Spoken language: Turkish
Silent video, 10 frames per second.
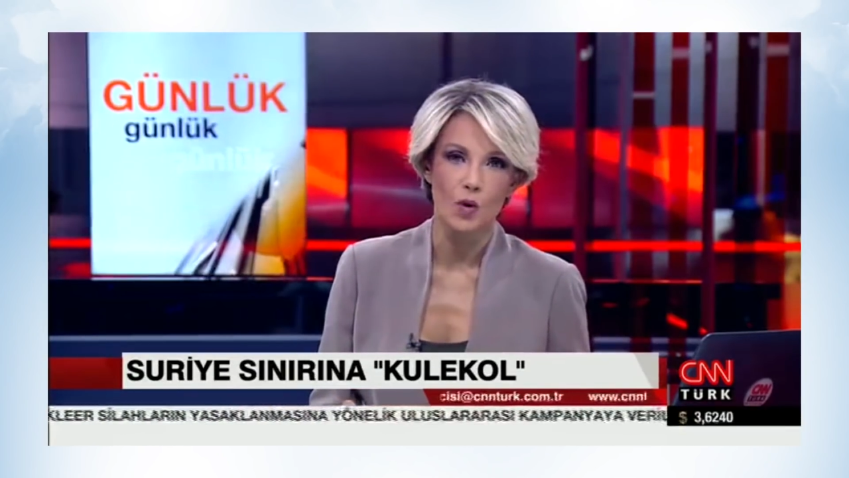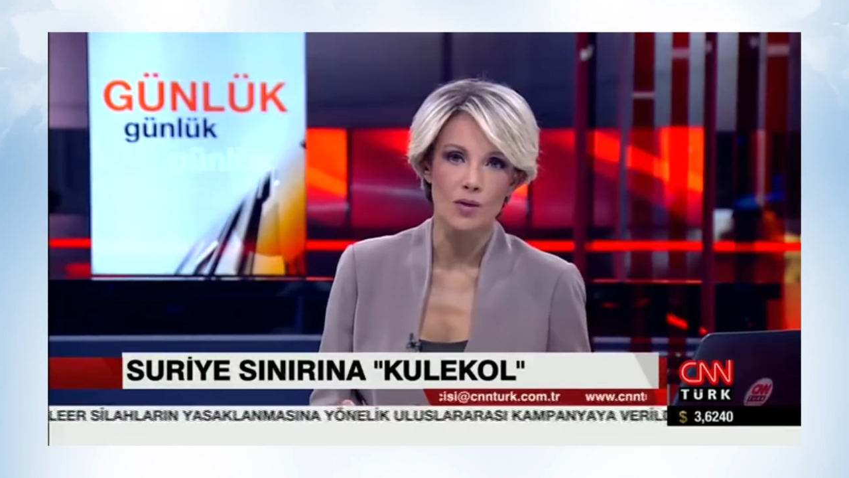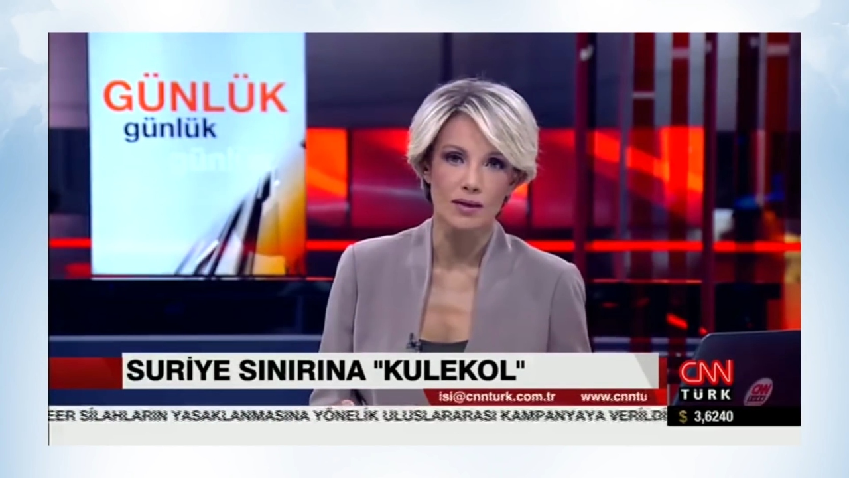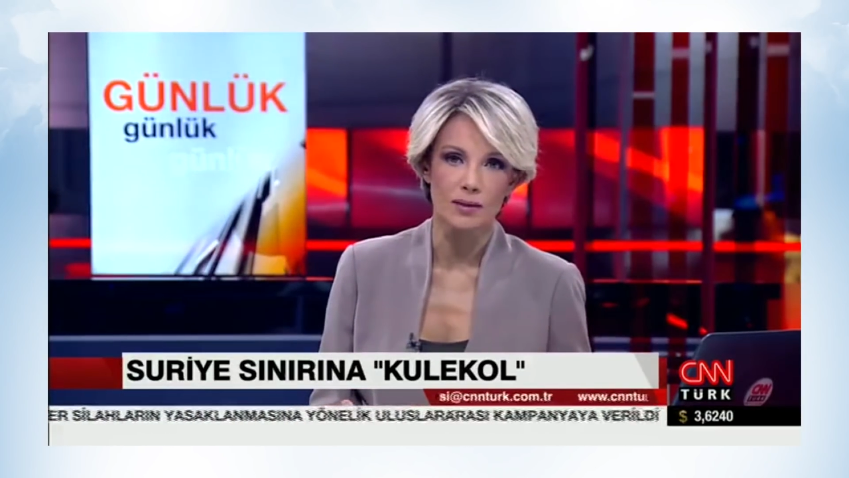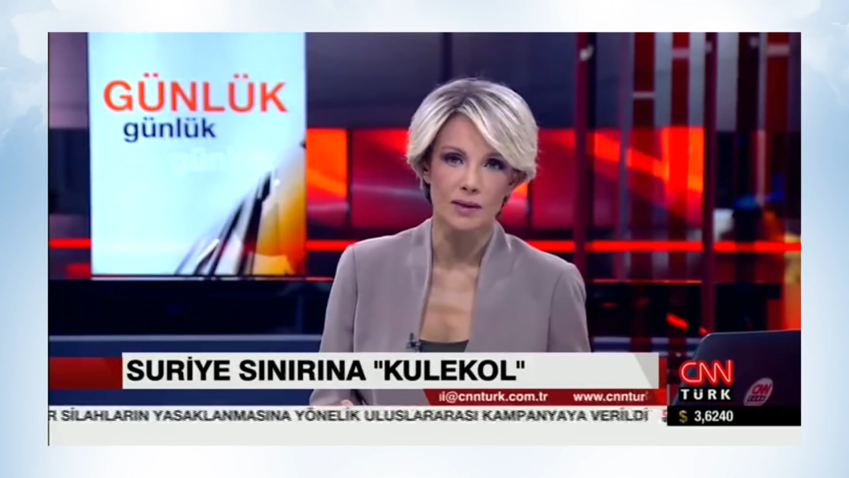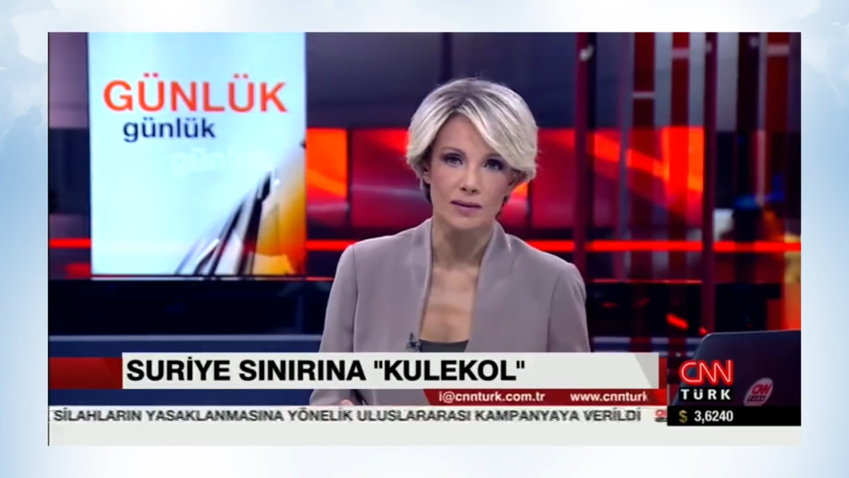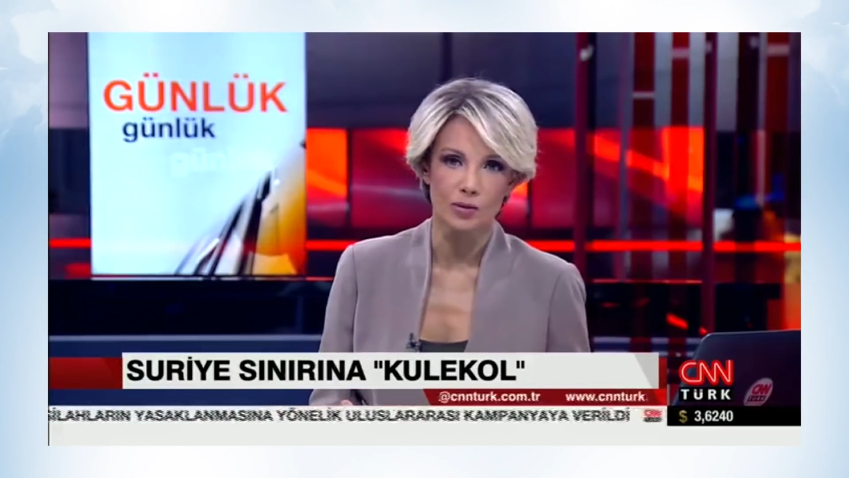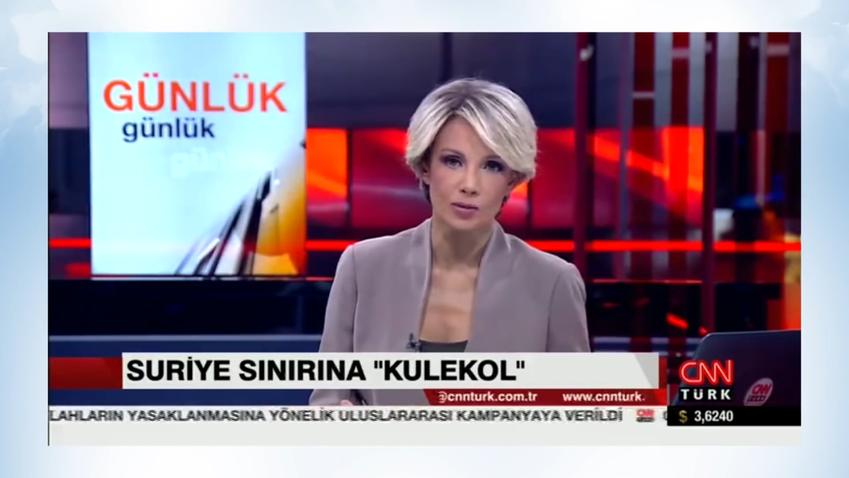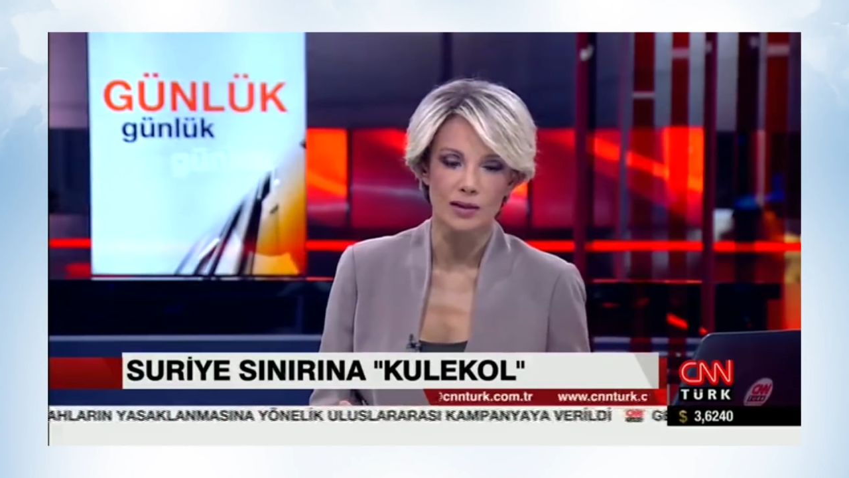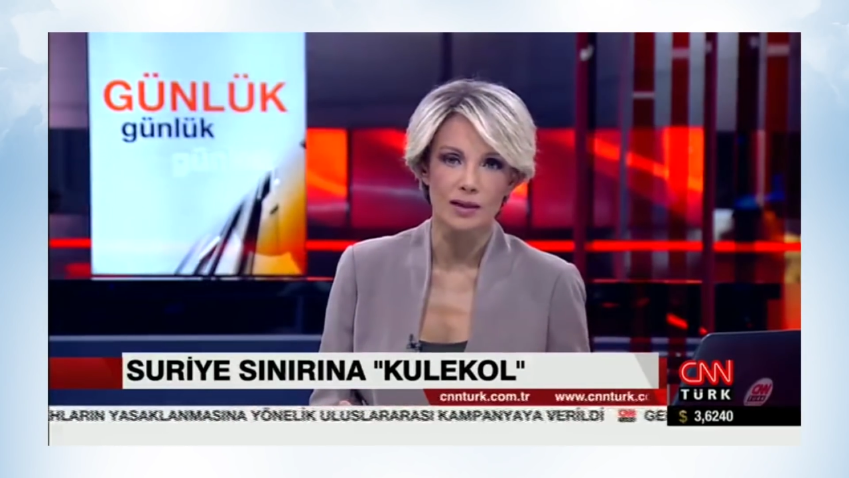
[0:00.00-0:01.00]
17
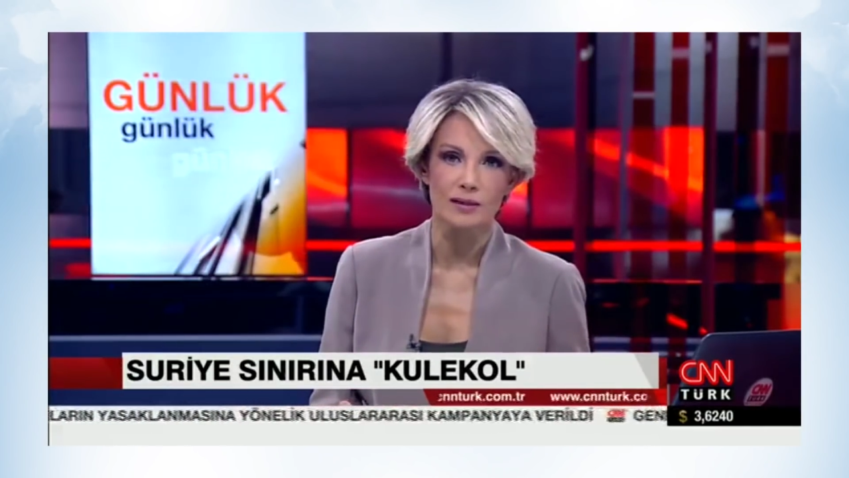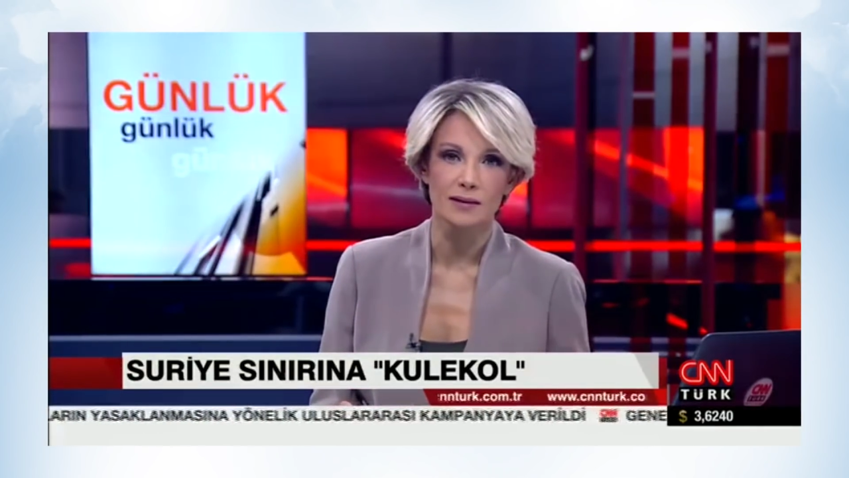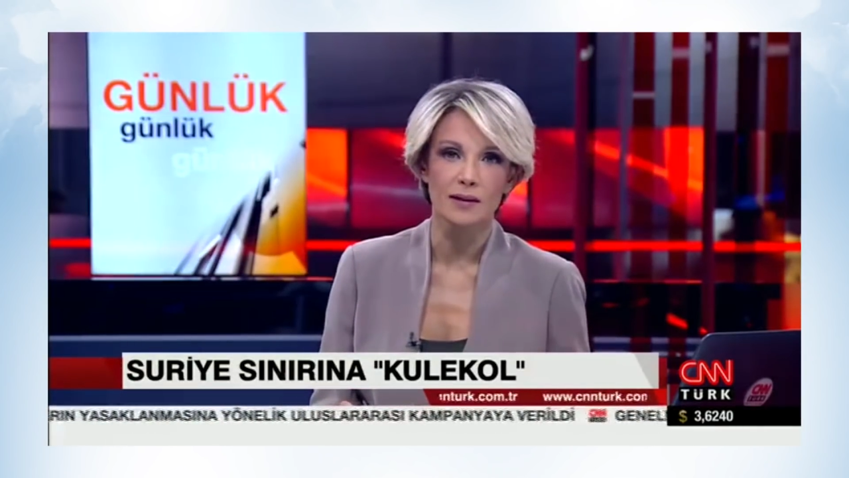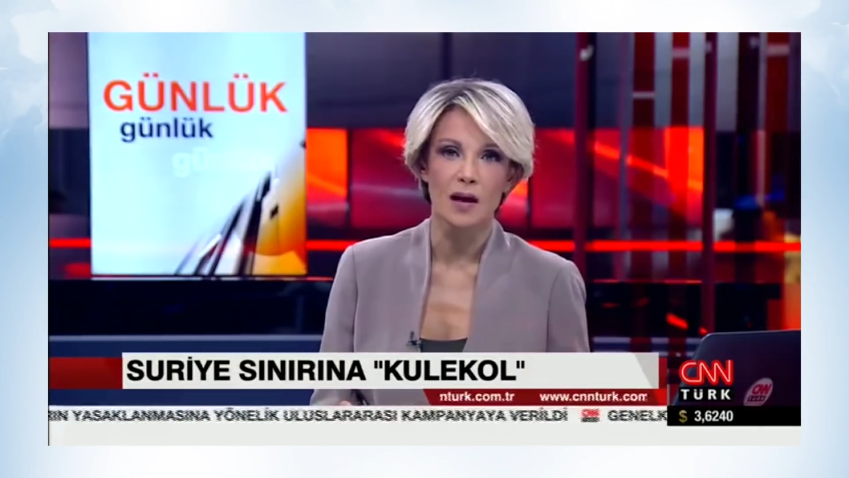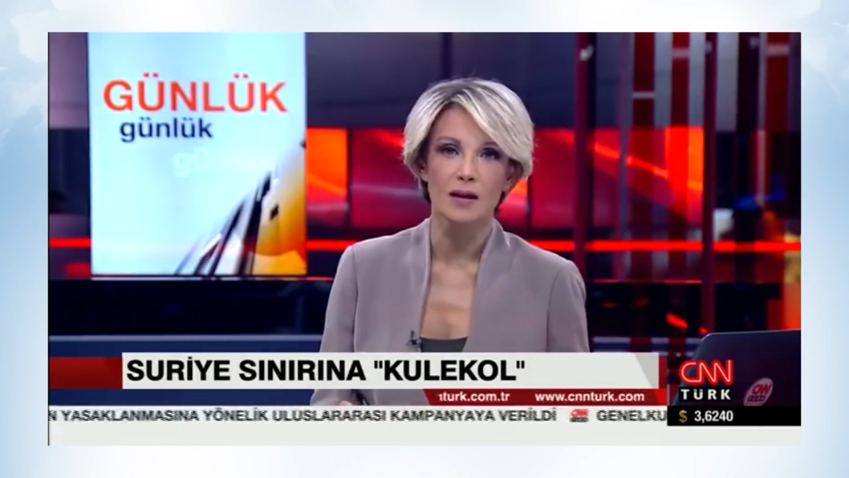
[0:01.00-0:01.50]
metre yükseklikte